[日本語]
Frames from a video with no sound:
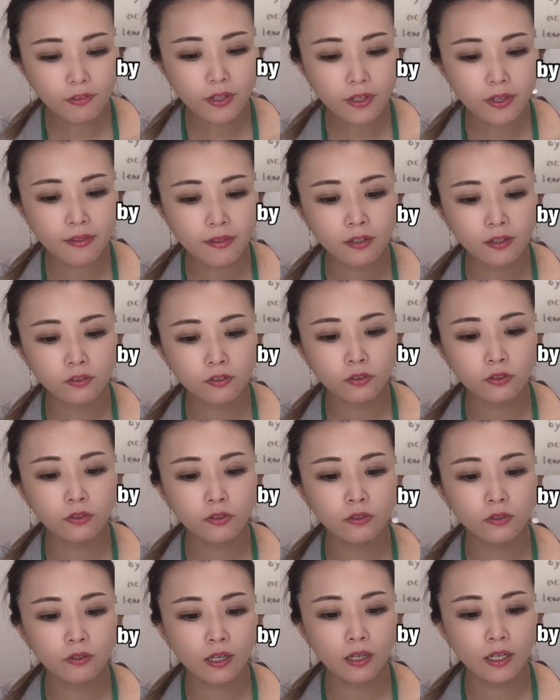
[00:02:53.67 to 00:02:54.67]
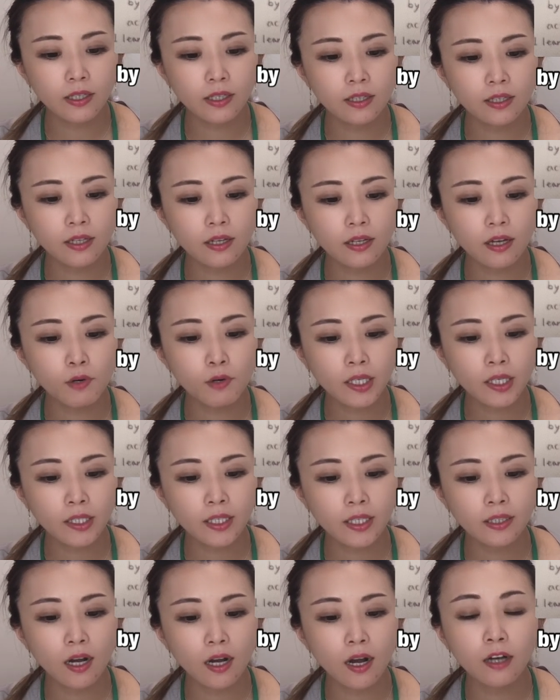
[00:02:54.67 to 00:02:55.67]
Everything というのがいきなり
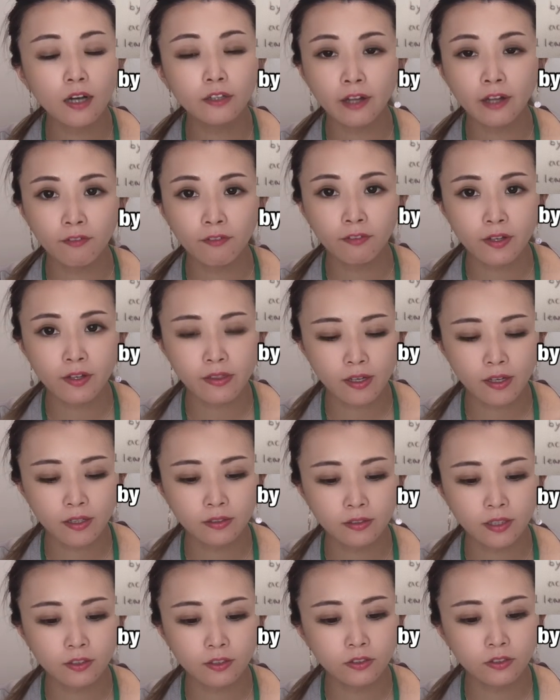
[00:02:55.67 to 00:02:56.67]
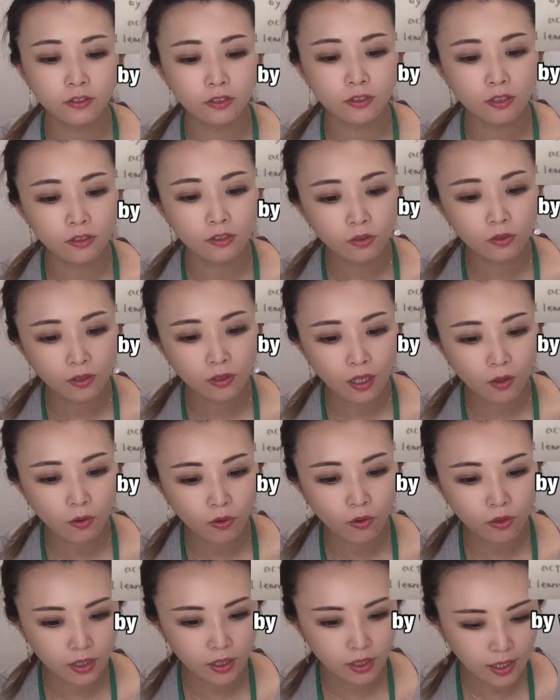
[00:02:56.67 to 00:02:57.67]
Working hard everything でくっついてるので
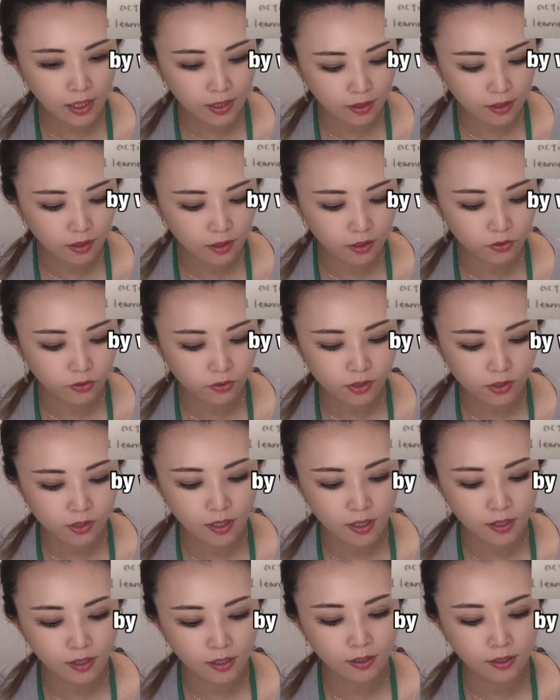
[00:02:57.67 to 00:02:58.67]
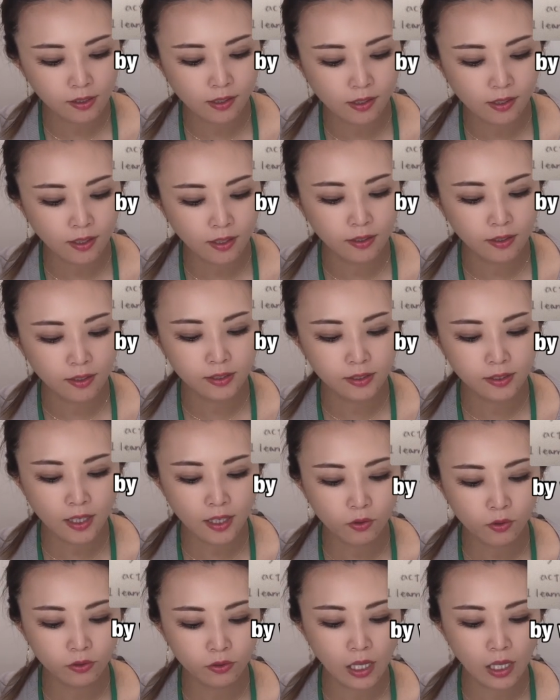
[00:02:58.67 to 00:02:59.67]
ここに何か一つ入れていただきたいんです
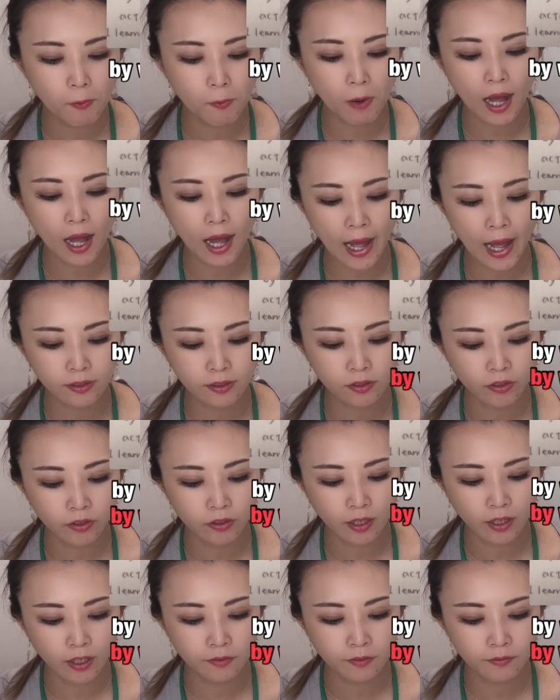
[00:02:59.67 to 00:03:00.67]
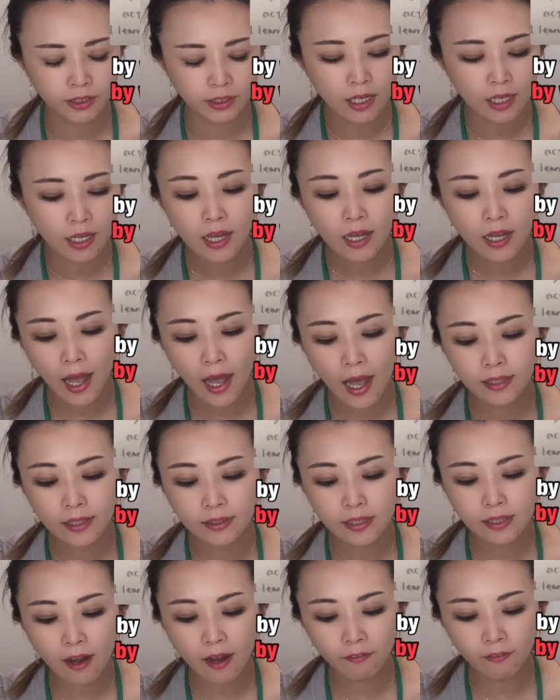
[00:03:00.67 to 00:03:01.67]
ね答えは at になります
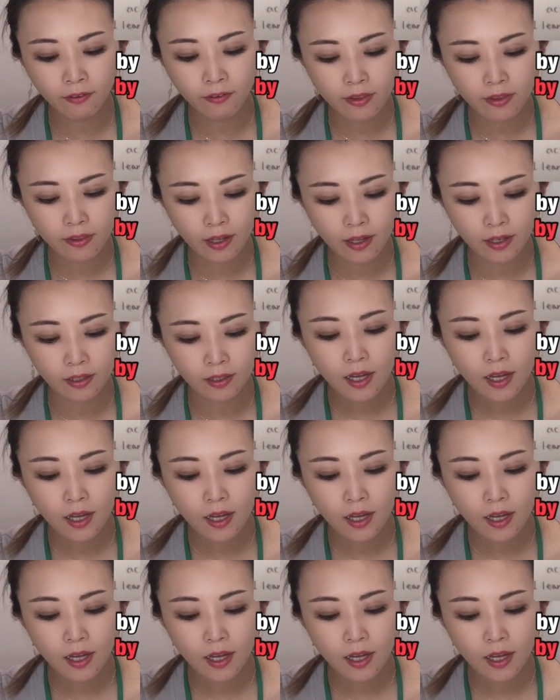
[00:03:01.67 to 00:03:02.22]
at everything